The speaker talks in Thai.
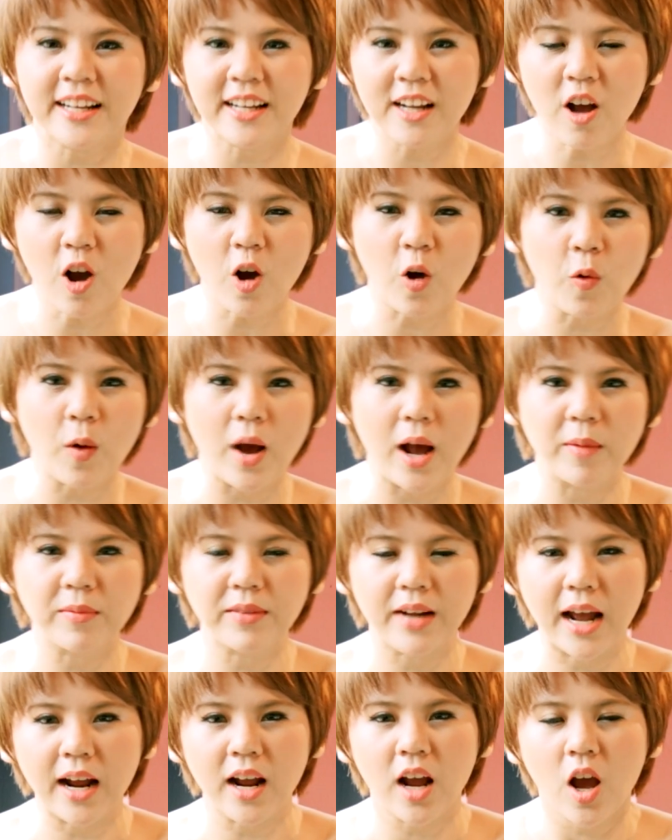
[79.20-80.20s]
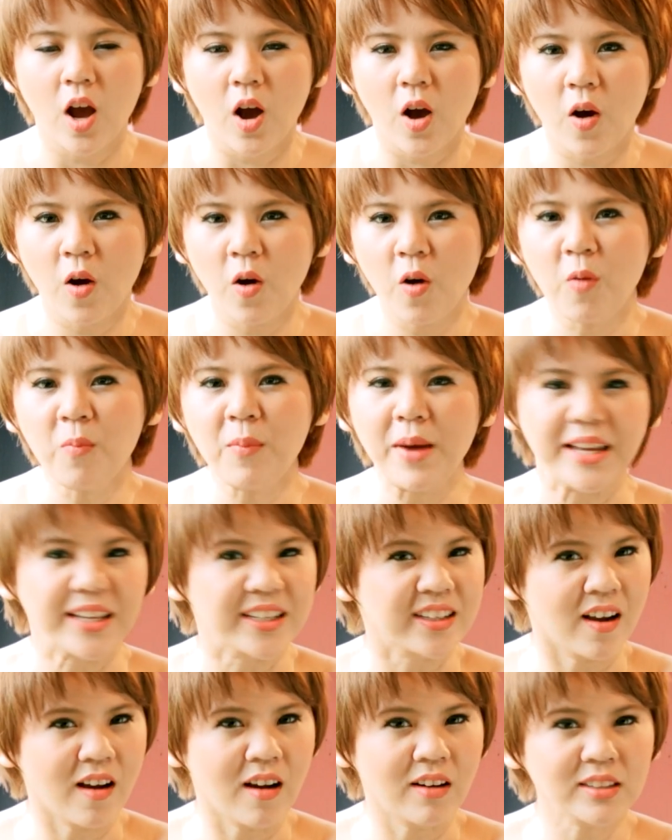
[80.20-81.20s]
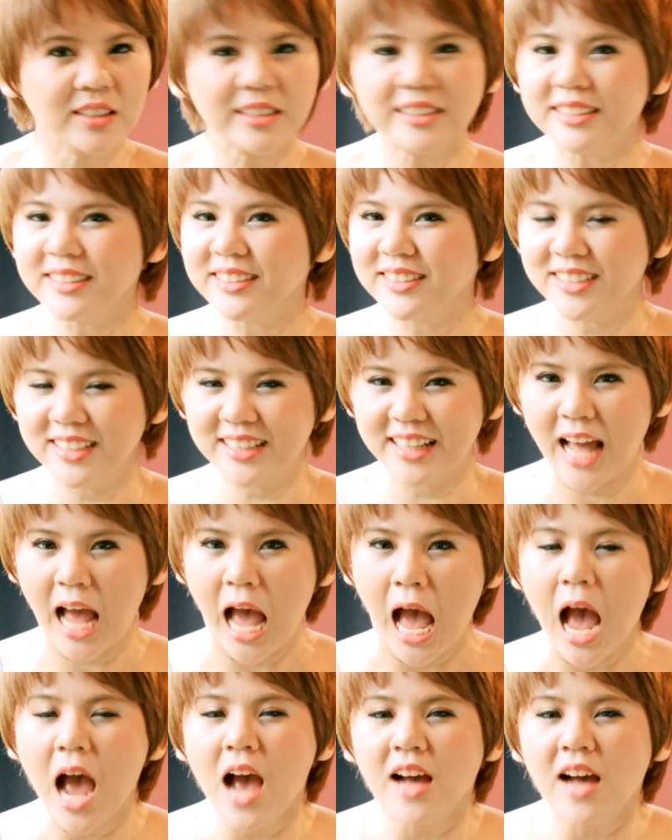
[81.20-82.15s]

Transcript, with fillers: ในเรื่องของความรักโอ้ไม่กอดเลยจริง ๆนะคะ